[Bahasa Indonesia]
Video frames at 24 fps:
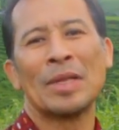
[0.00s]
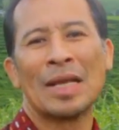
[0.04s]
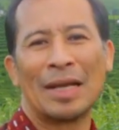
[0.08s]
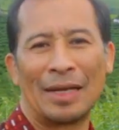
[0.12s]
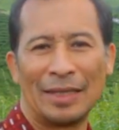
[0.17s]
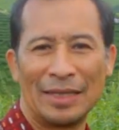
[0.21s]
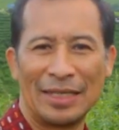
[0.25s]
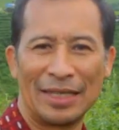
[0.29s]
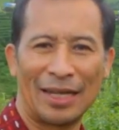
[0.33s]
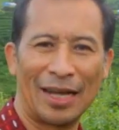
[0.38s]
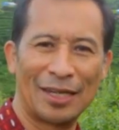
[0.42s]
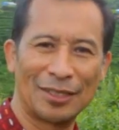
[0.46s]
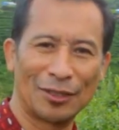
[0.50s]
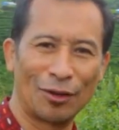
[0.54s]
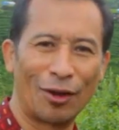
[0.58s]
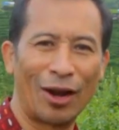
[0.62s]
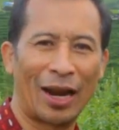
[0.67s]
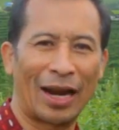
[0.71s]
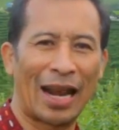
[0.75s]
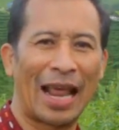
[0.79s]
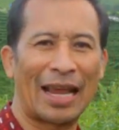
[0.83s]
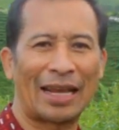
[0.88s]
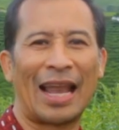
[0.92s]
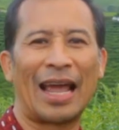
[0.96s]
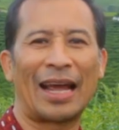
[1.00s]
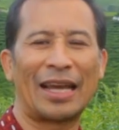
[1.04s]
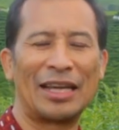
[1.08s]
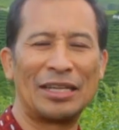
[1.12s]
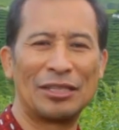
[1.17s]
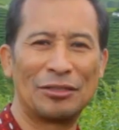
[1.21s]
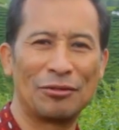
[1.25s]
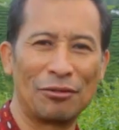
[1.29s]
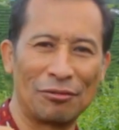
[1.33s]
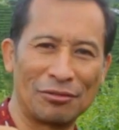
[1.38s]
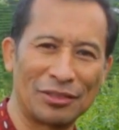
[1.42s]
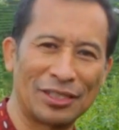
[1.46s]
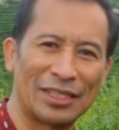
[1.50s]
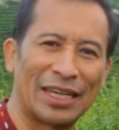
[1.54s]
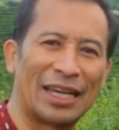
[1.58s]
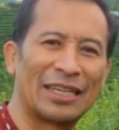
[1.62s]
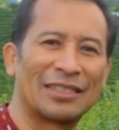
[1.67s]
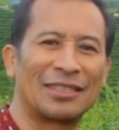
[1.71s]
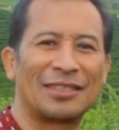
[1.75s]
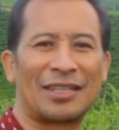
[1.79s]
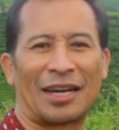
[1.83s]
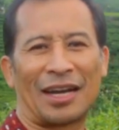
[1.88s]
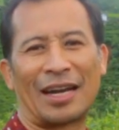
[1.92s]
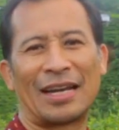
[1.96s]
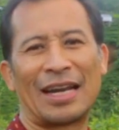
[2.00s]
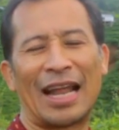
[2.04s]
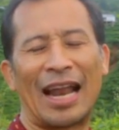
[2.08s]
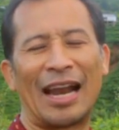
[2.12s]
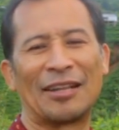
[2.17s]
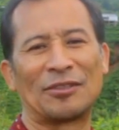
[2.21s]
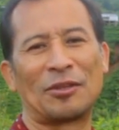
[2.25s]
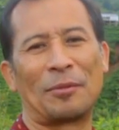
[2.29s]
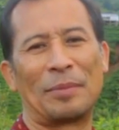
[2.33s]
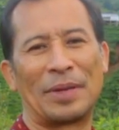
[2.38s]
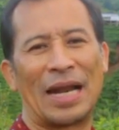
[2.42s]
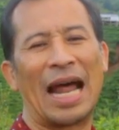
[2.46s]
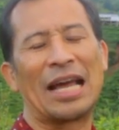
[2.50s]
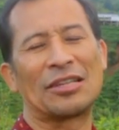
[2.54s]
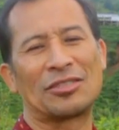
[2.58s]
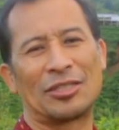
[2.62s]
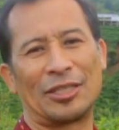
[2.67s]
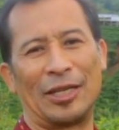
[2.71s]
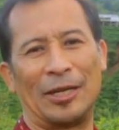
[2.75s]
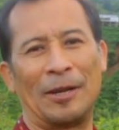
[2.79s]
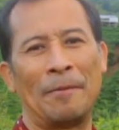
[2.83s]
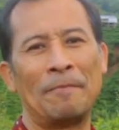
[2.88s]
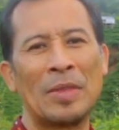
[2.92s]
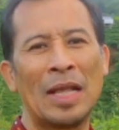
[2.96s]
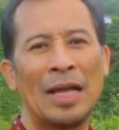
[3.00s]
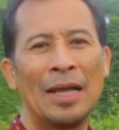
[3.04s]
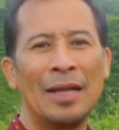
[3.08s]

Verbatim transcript: ketika seorang laki-laki sukses, terkenal, atau berhasil.